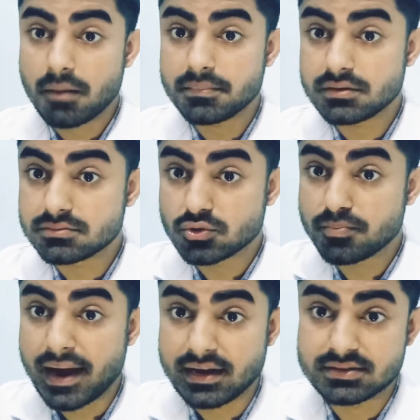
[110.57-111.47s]
अब जो
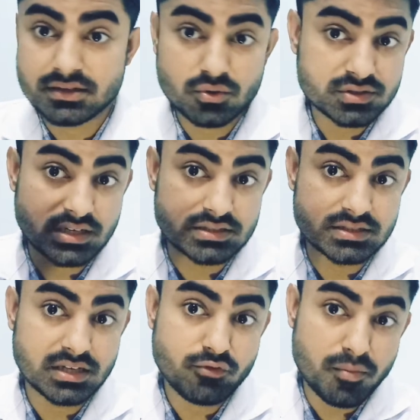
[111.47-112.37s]
मेडिसिन और
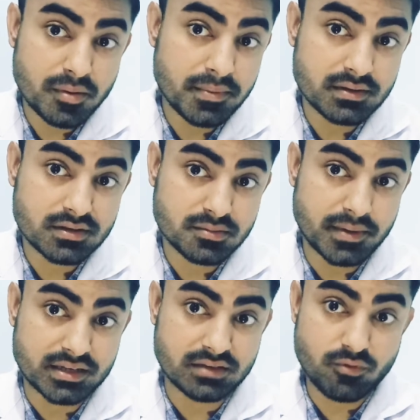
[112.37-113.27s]
सर्जरी है वो एम बी
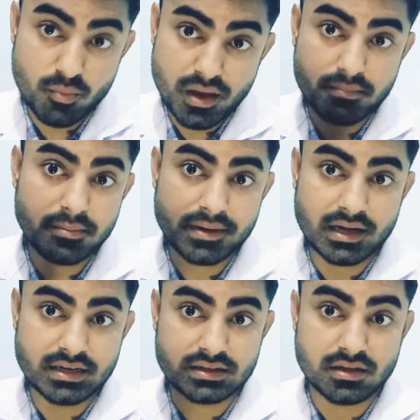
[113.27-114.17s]
सब्जेक्ट है वो भी हमें
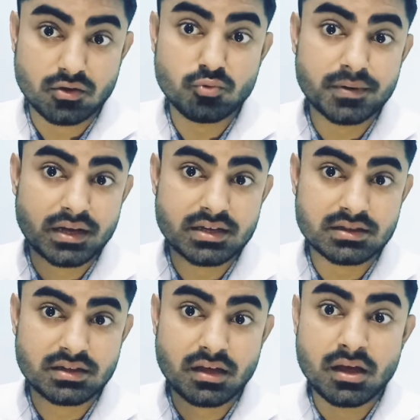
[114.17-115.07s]
पढ़ाया जाते है क्यों पढ़ाई
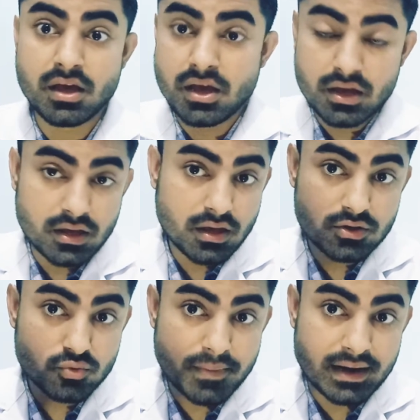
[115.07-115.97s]
जाती है
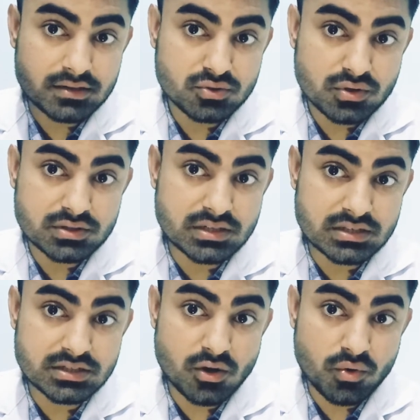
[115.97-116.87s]
क्योंकि जो मेडिसिन और
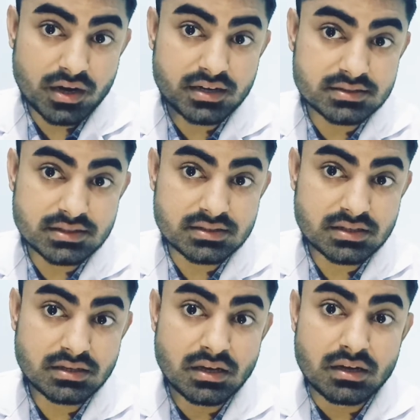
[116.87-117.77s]
सर्जरी है उनकी डिजीज
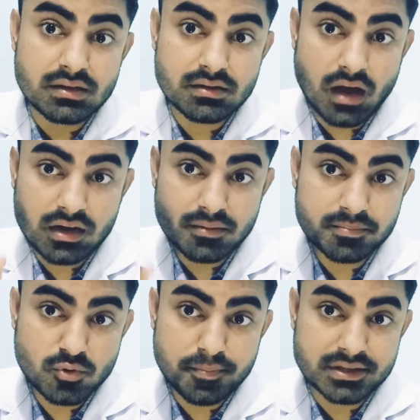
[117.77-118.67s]
की अगर
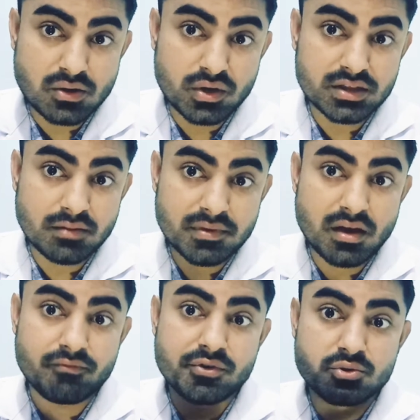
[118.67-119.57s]
आपको पता होगी तभी
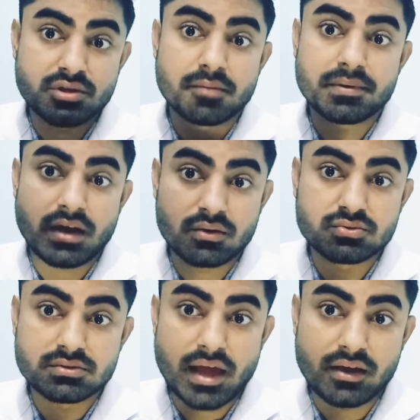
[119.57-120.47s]
आप फिजियोथेरेपी
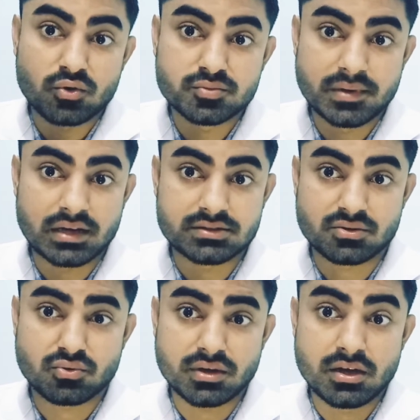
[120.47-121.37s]
डायग्नोज बना
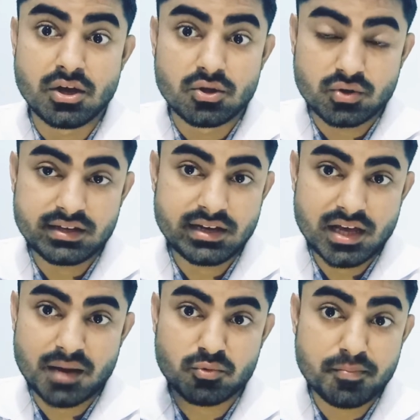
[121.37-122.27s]
सकते हो तो
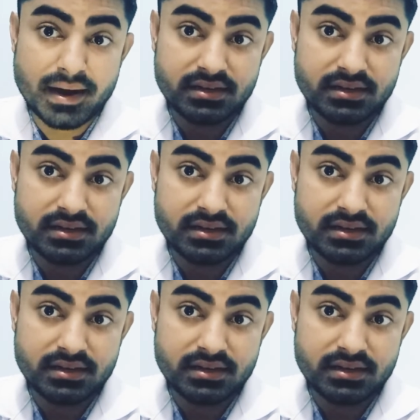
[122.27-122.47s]
इसलिए आपको